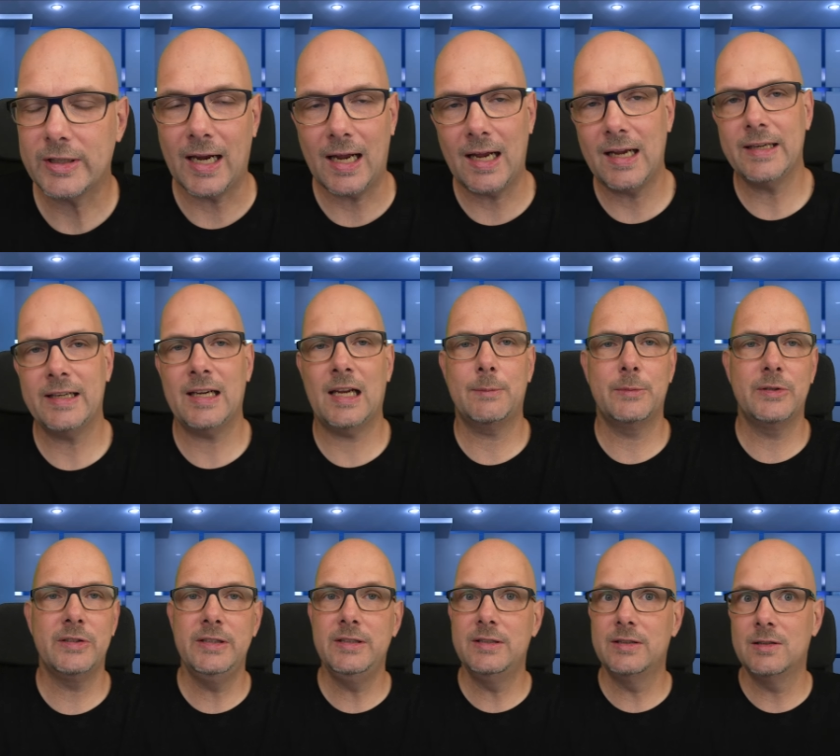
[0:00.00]
Ja, ich
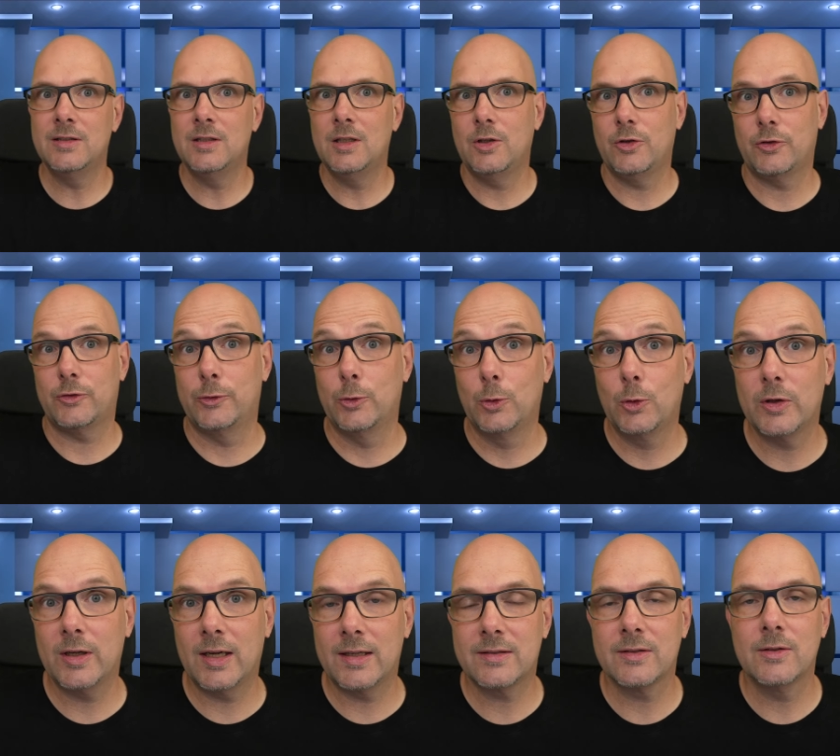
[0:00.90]
habe diese
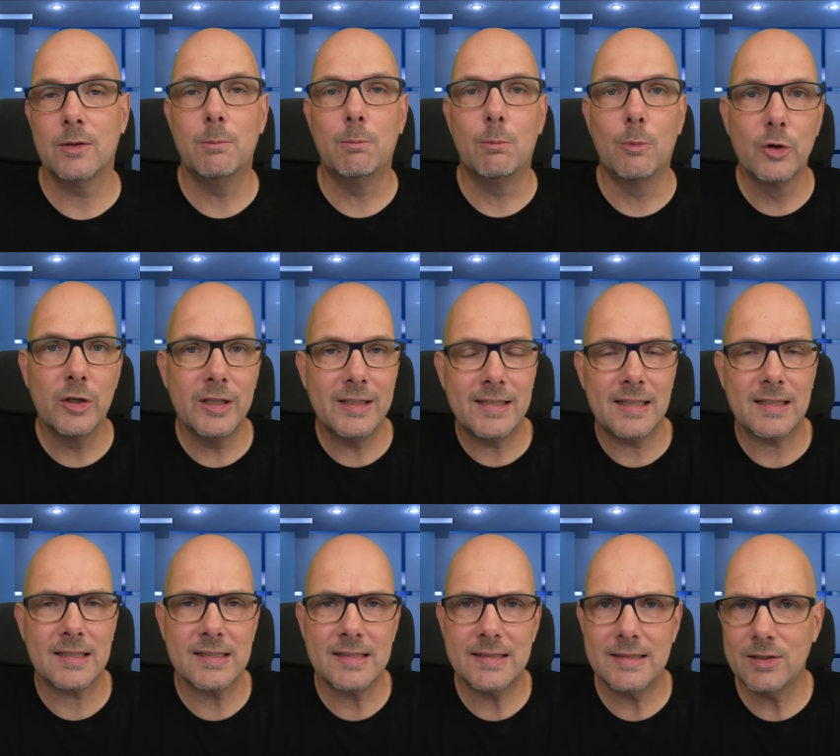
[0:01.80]
sogenannte
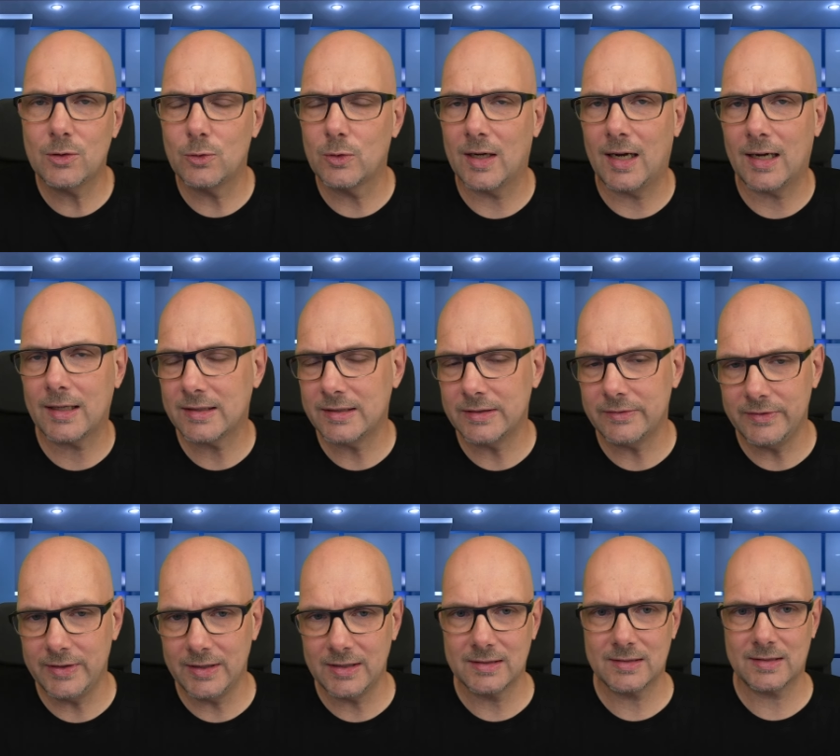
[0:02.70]
Monetarisierung
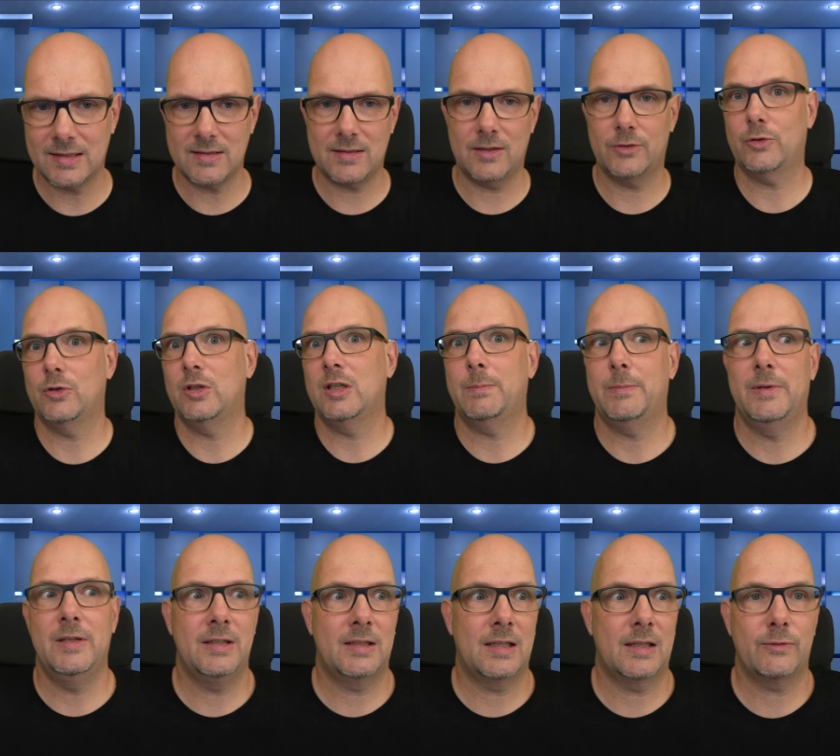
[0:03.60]
aktiviert. Das heißt, natürlich
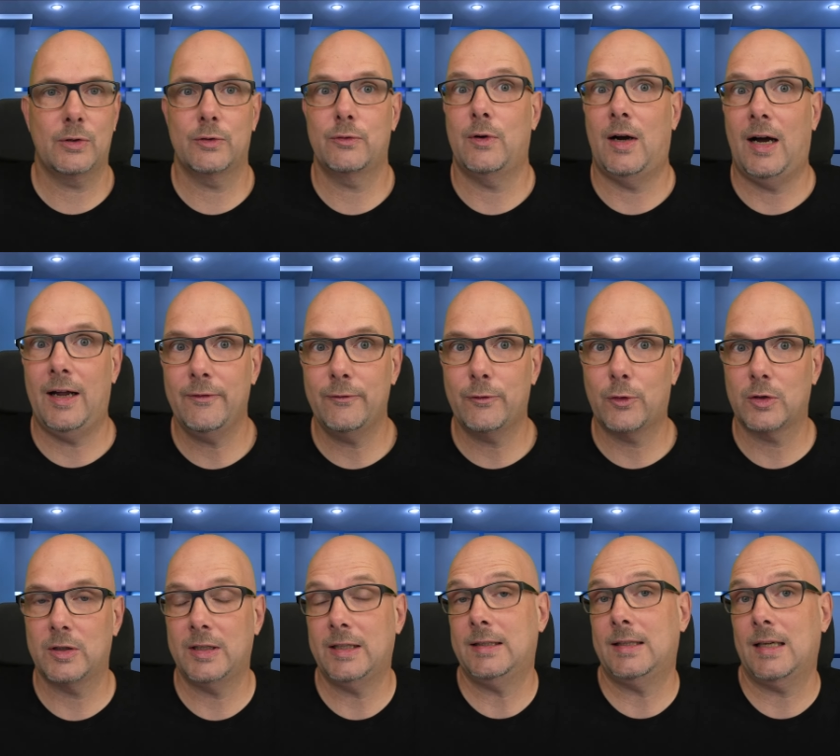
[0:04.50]
bin ich dafür
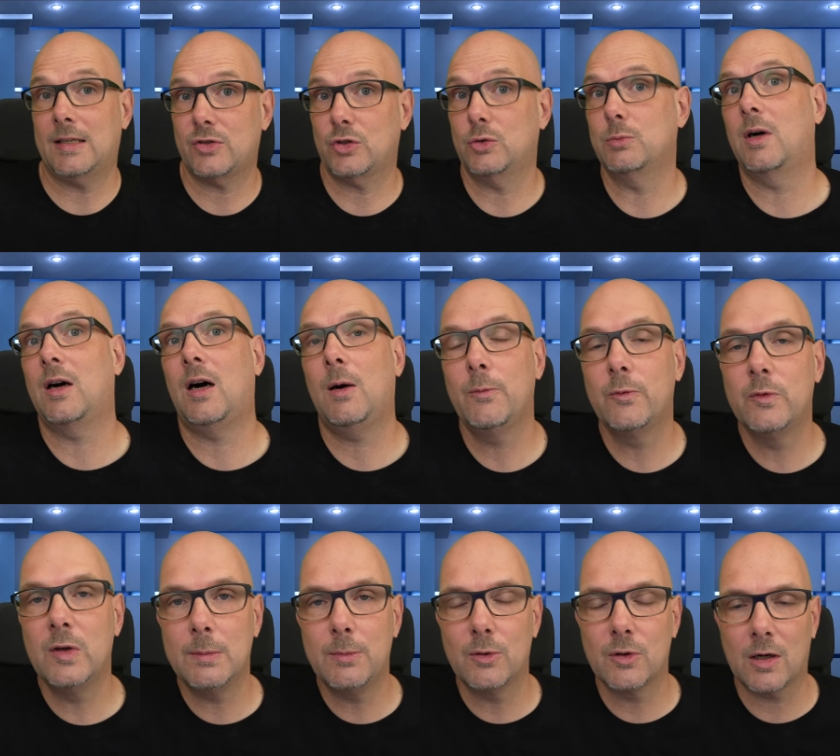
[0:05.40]
verantwortlich, dass
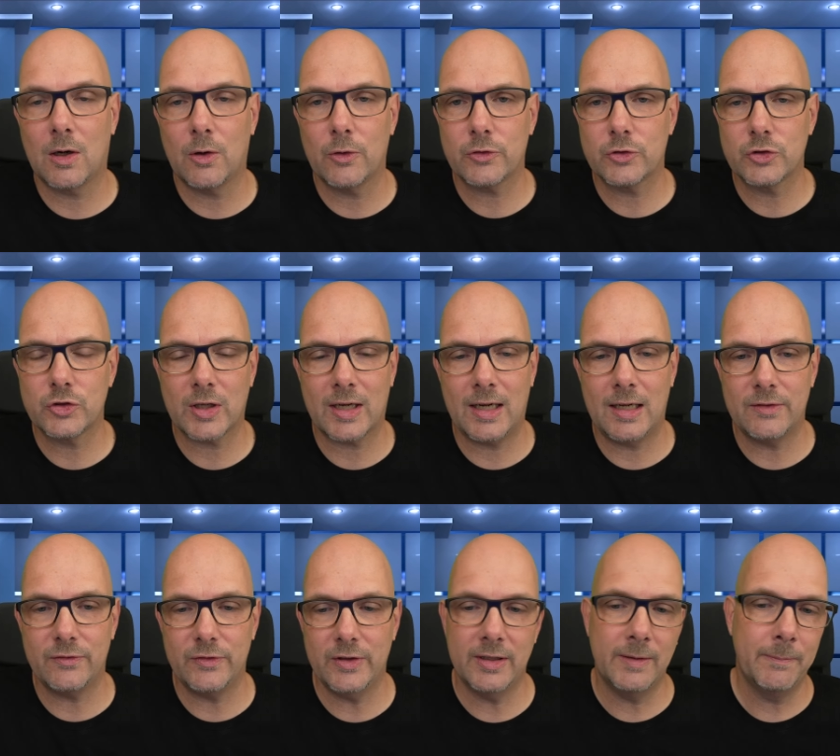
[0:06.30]
überhaupt Werbung
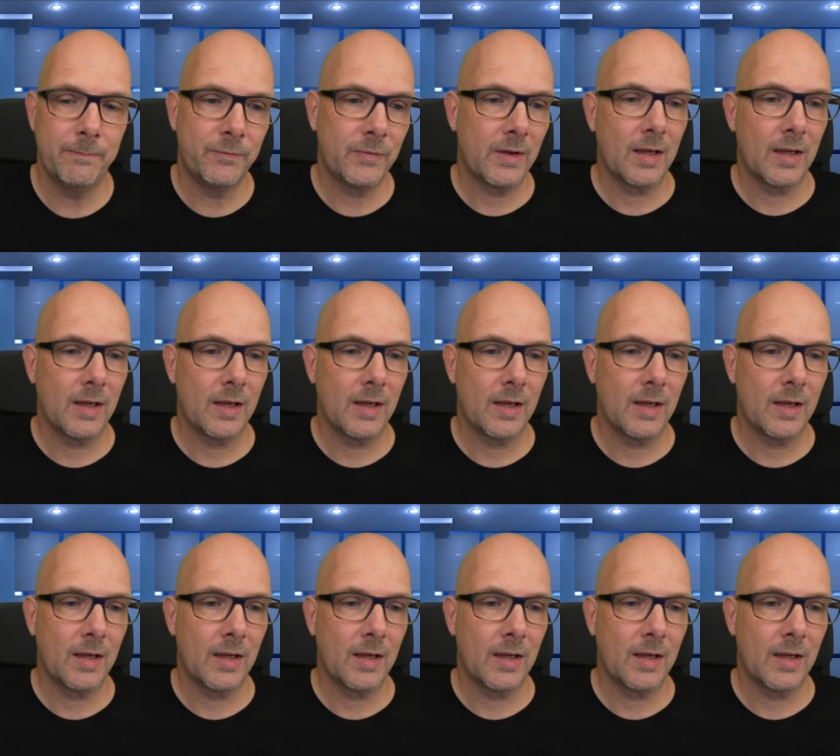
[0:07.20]
ausgestrahlt wird.